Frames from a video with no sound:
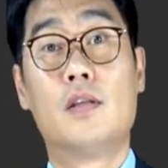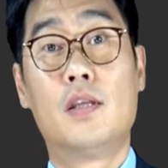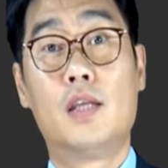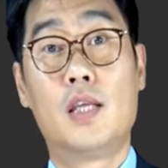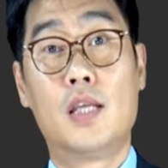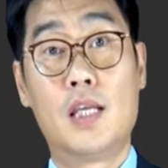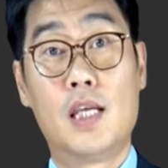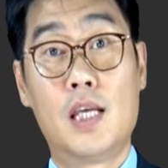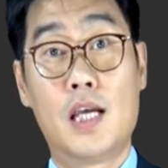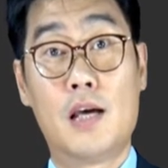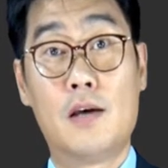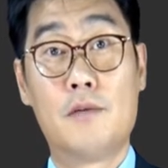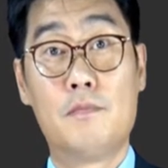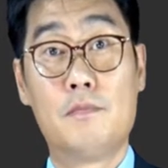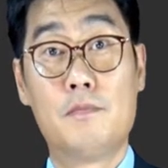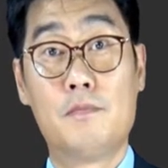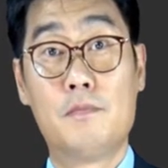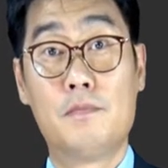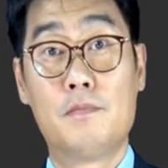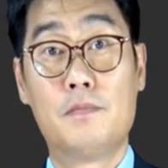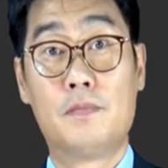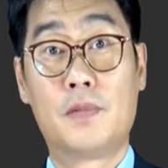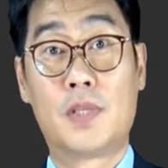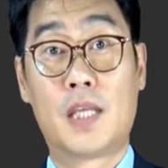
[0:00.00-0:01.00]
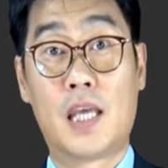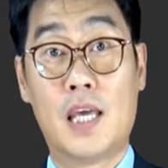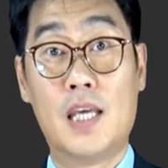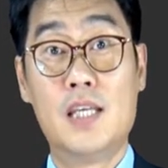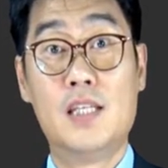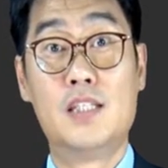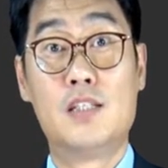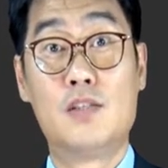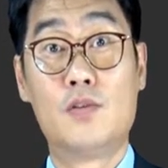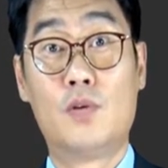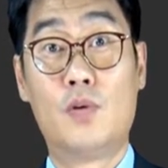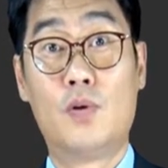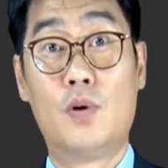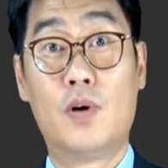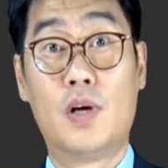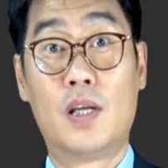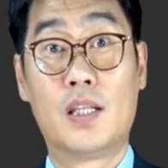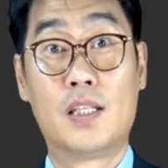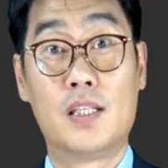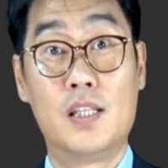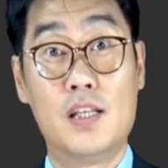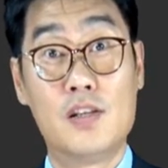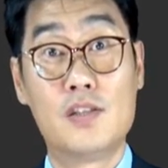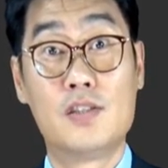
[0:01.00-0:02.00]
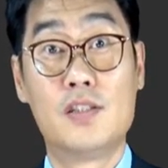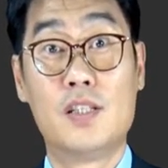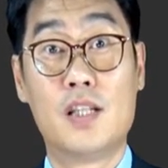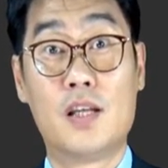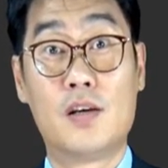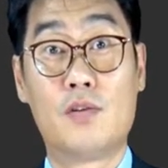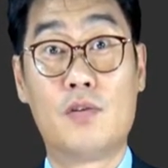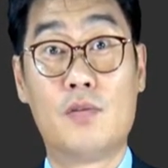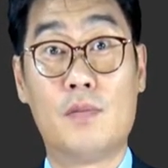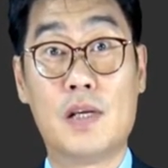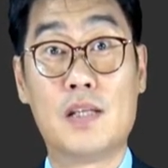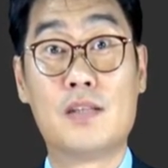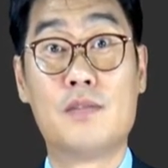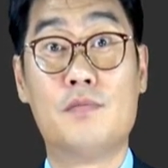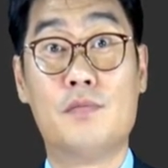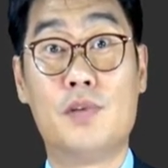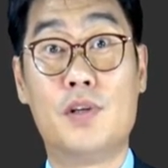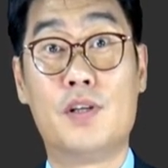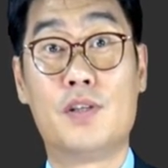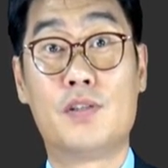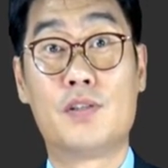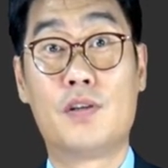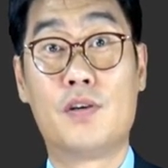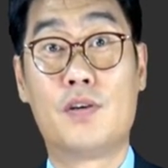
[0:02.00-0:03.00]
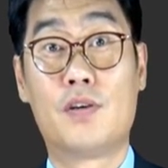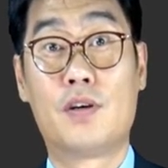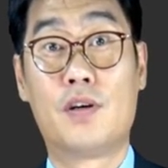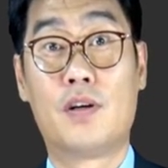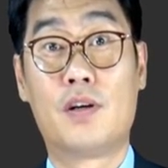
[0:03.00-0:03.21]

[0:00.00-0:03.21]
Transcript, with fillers: 인감 개인 신고가 틀려진다고 말씀드렸죠.